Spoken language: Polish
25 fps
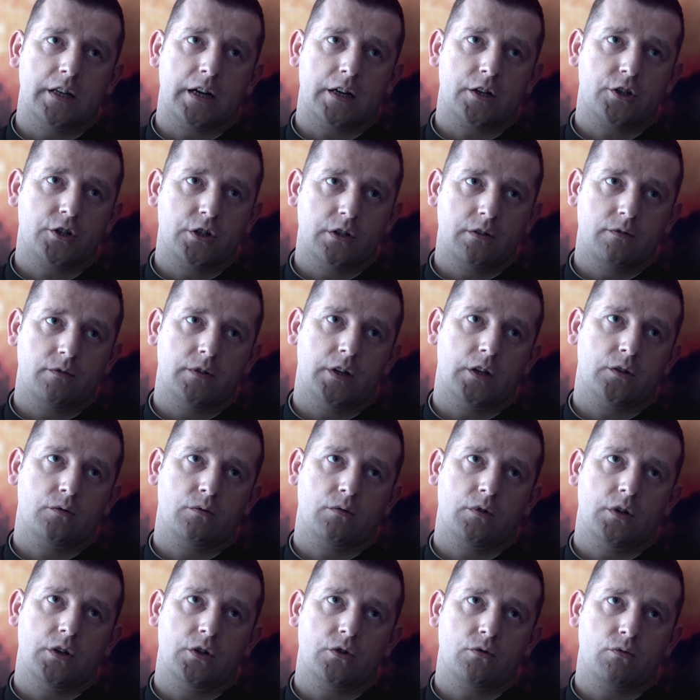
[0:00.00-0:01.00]
na krzywdę,
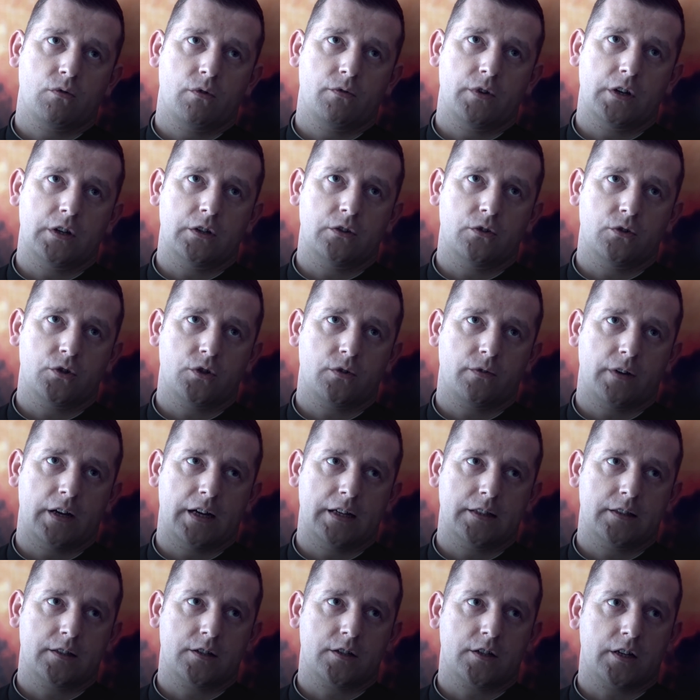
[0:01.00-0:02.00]
której człowiek
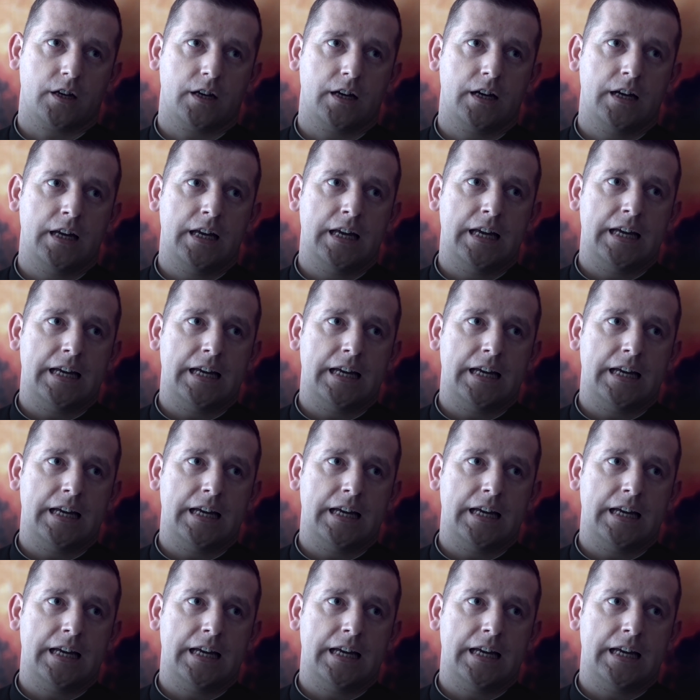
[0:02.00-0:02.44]
doświadcza,